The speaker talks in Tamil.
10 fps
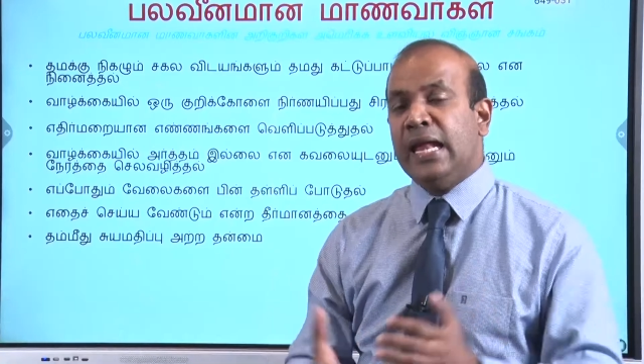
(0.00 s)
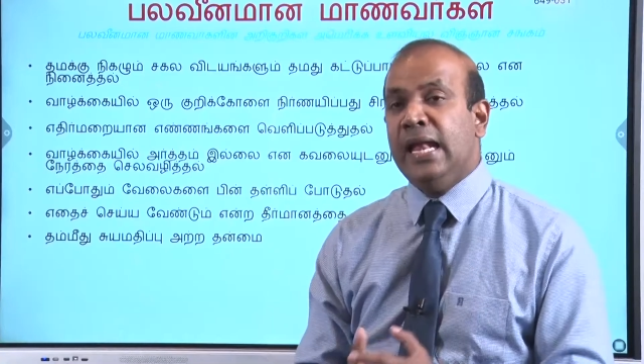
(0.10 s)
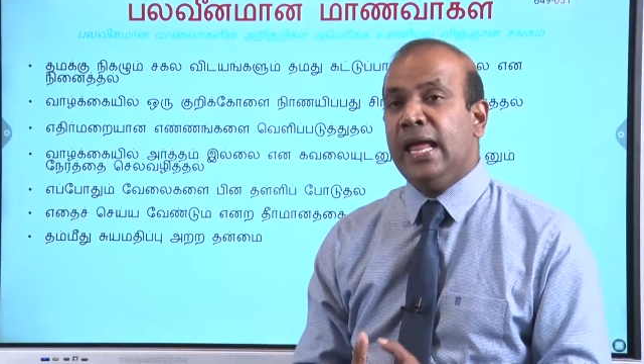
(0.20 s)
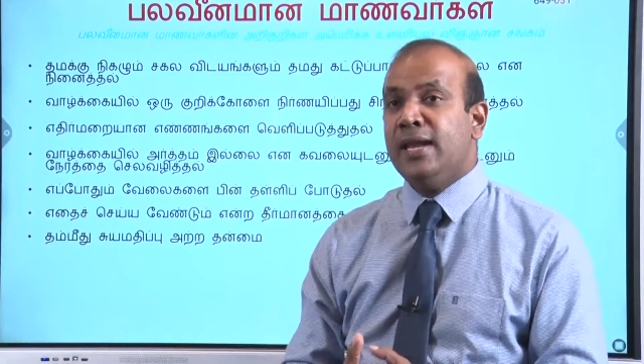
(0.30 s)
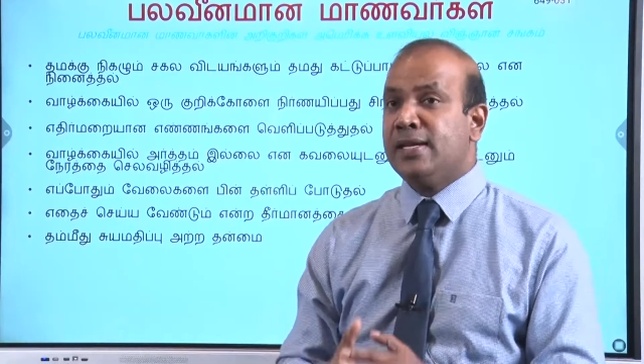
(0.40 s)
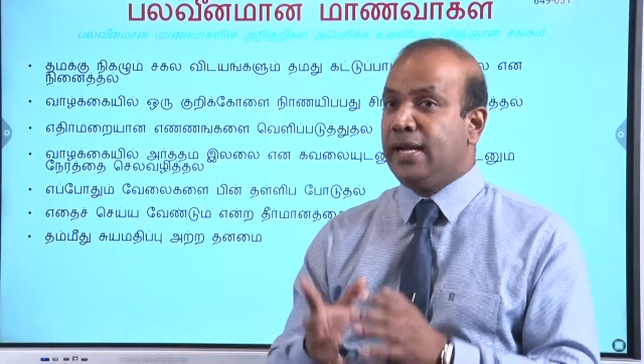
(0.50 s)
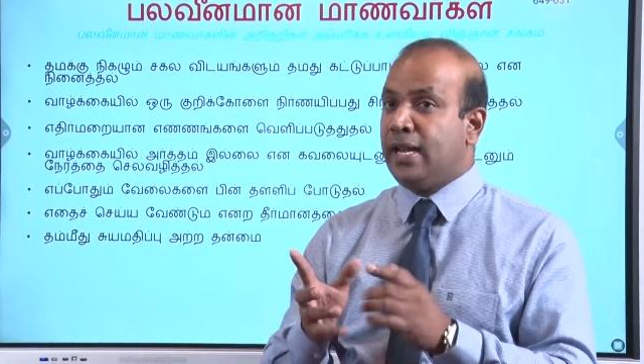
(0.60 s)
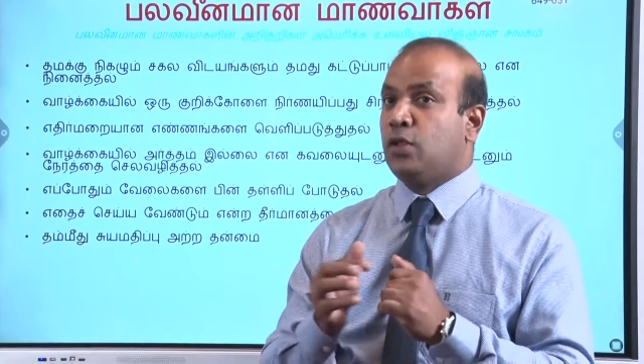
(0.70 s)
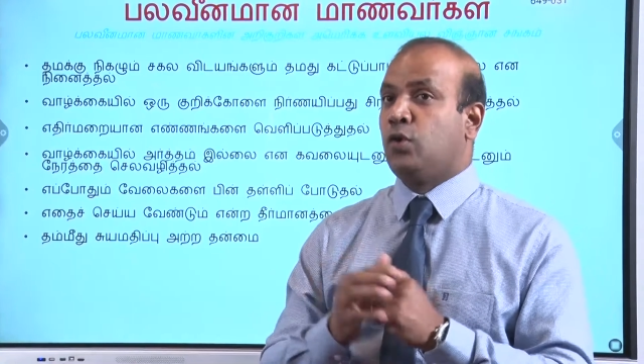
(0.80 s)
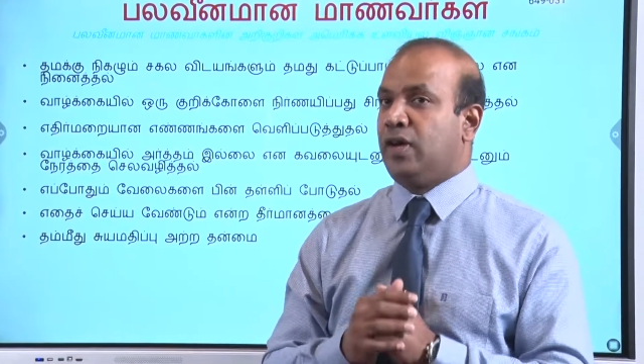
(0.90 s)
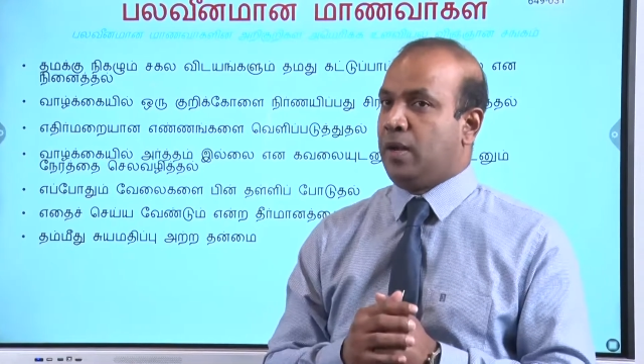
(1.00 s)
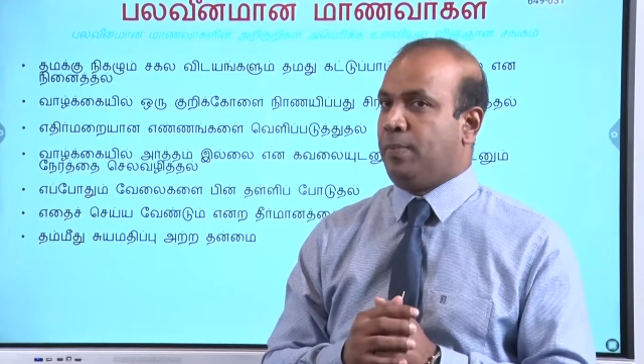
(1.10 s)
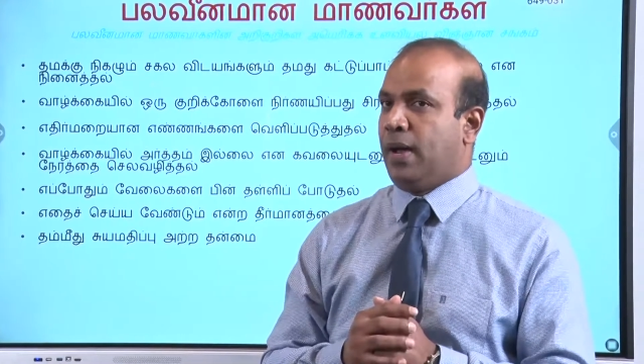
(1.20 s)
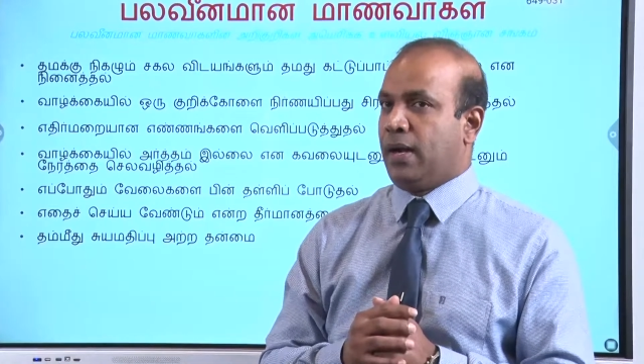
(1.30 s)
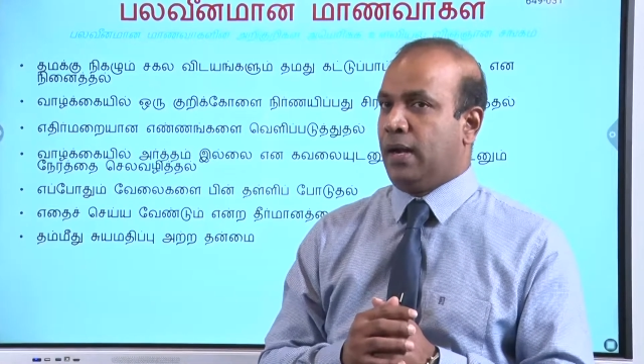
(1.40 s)
இல்லை என்று நினைத்து
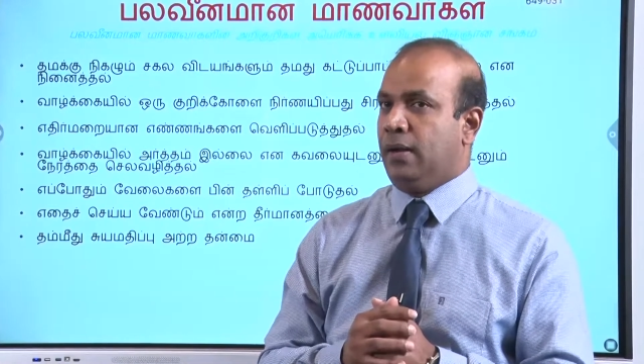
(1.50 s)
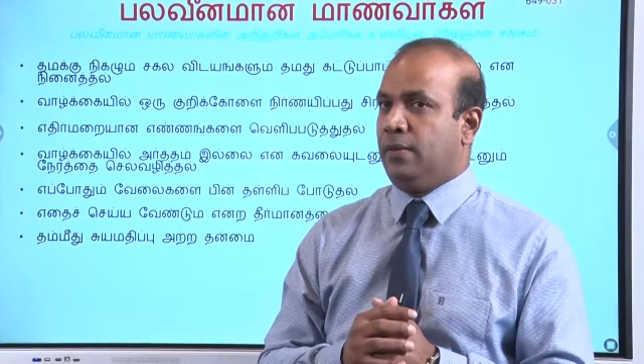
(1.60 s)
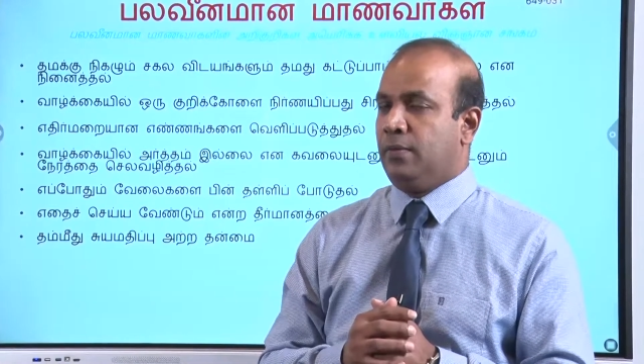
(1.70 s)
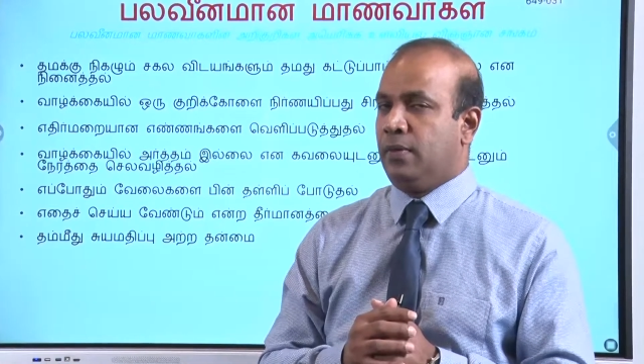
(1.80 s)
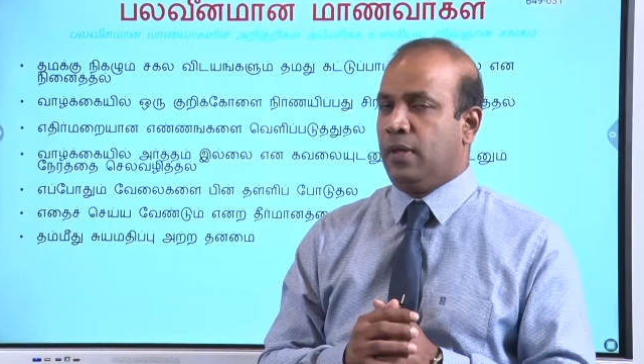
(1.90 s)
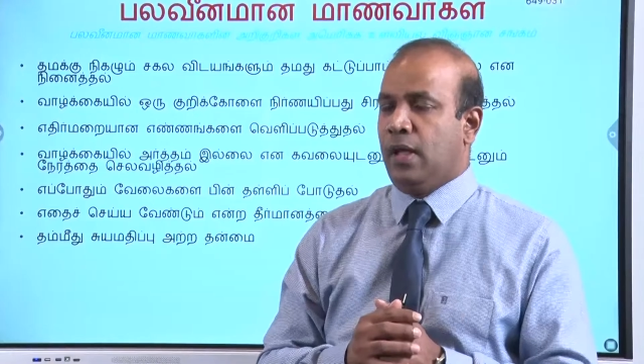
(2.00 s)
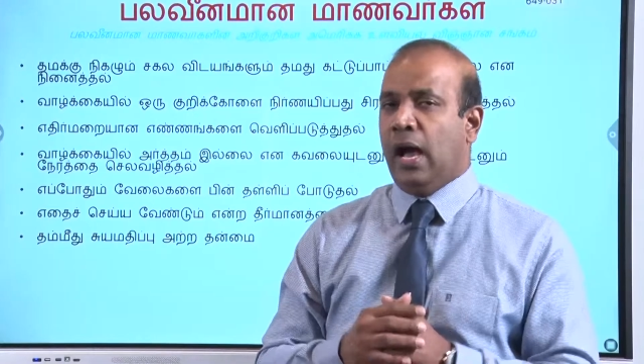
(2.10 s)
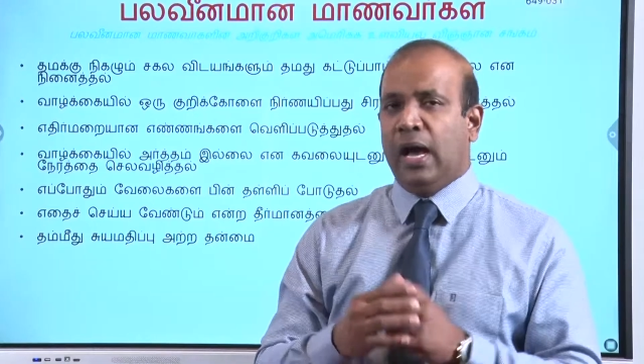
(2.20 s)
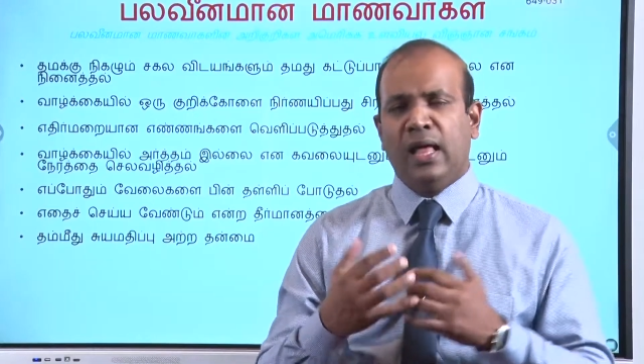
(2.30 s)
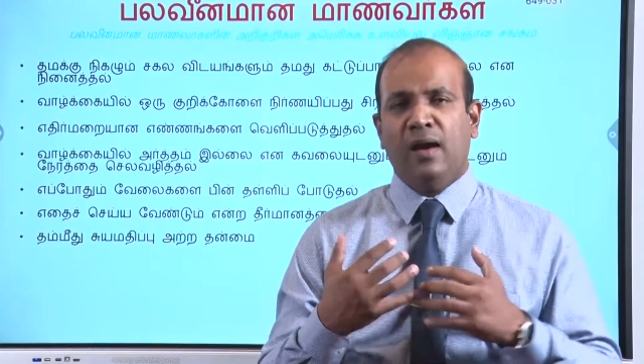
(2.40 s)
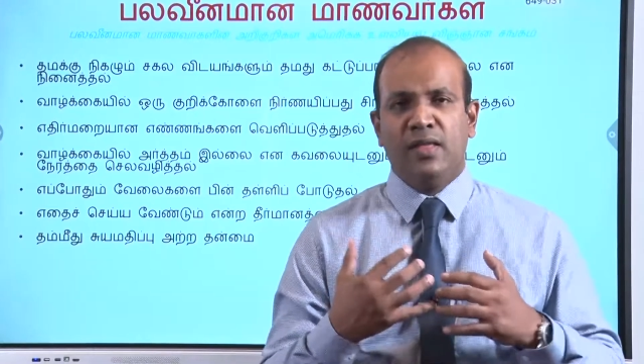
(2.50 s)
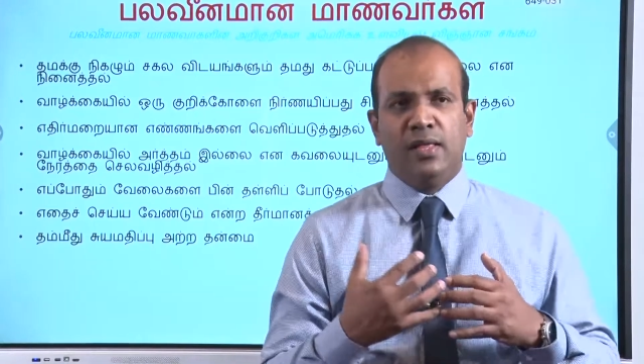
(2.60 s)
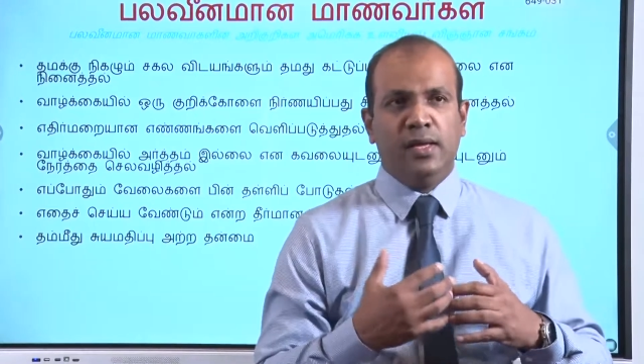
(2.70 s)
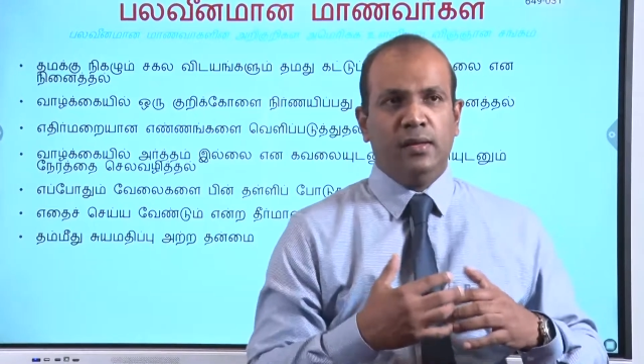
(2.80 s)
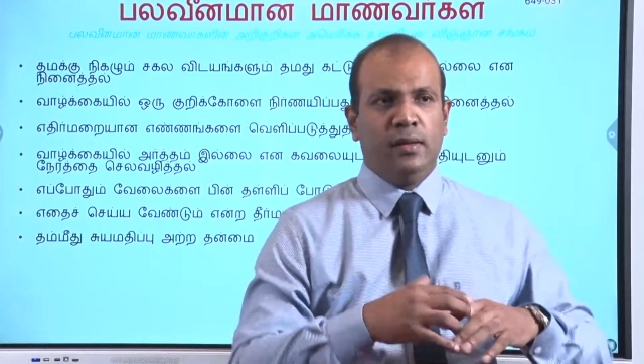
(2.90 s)
கொண்டிருப்பார்கள் அதாவது